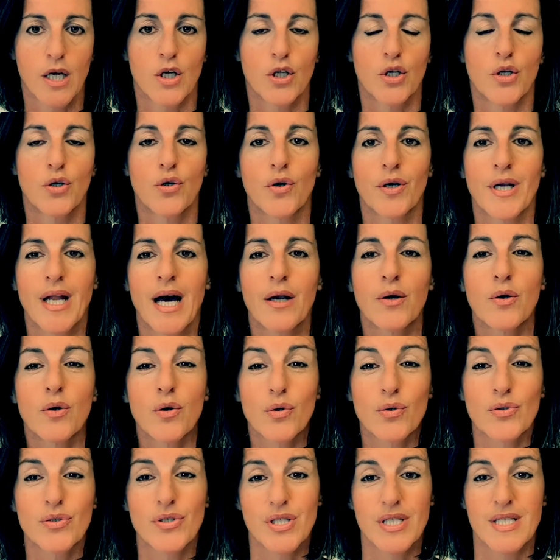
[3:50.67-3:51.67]
non hanno
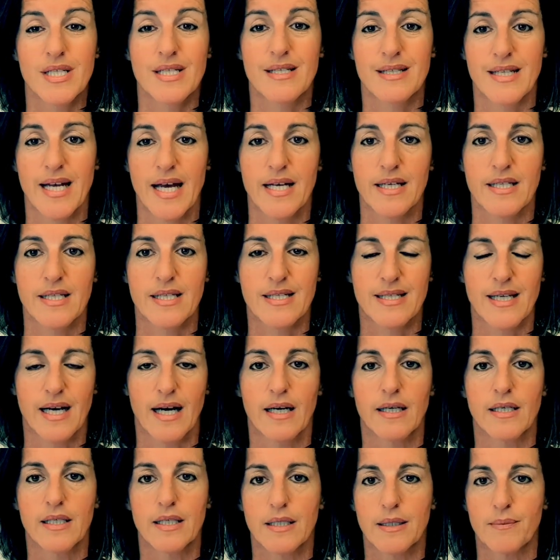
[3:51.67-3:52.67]

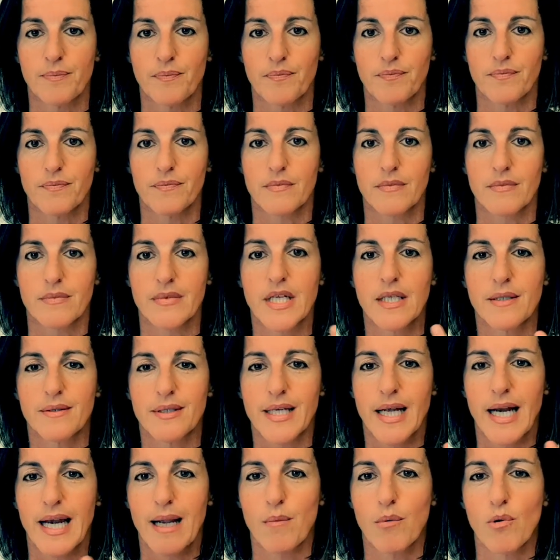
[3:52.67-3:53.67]
consistenza, ehm,
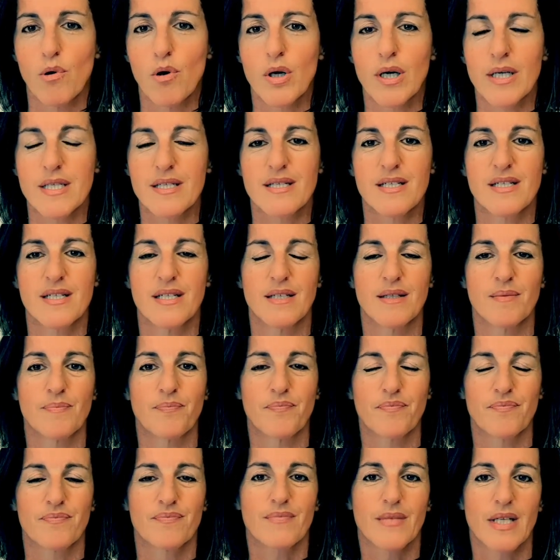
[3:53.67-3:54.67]
nella bocca
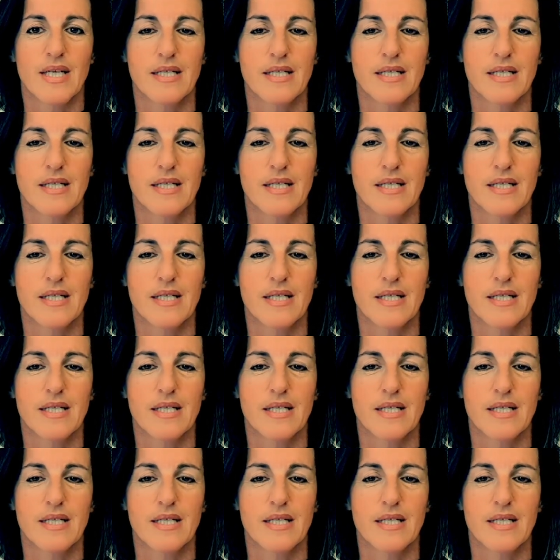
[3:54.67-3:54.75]
si,